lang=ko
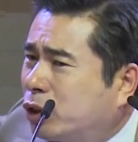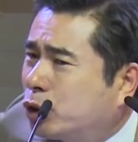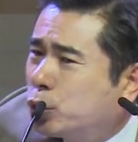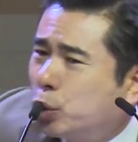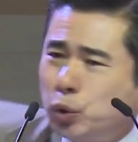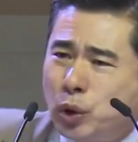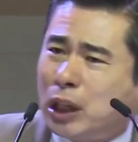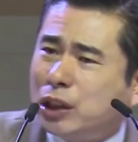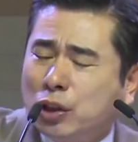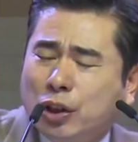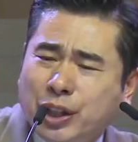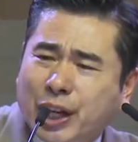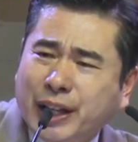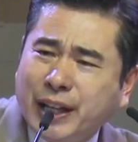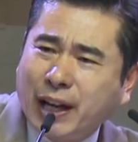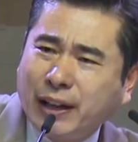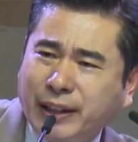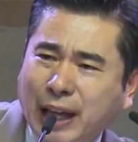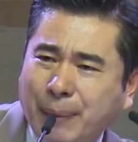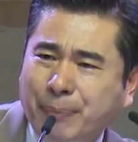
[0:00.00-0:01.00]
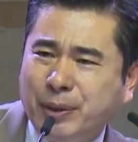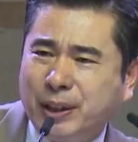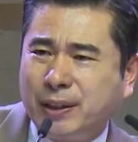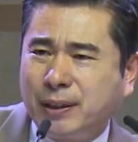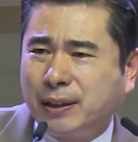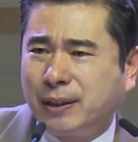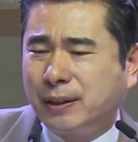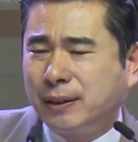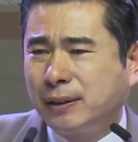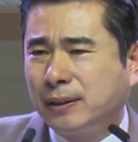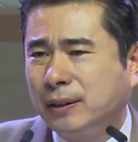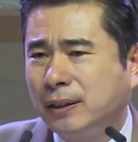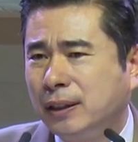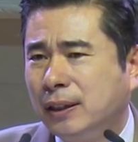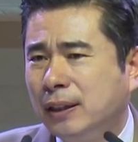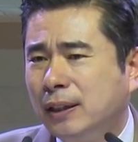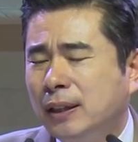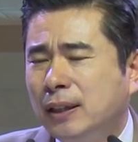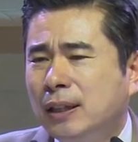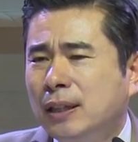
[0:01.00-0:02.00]
쏟아져 내려야 됩니다.
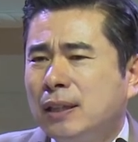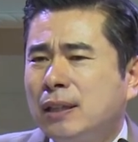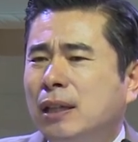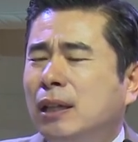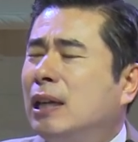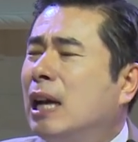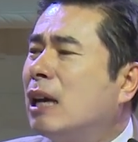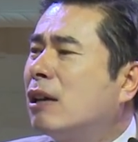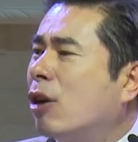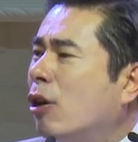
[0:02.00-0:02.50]
그러나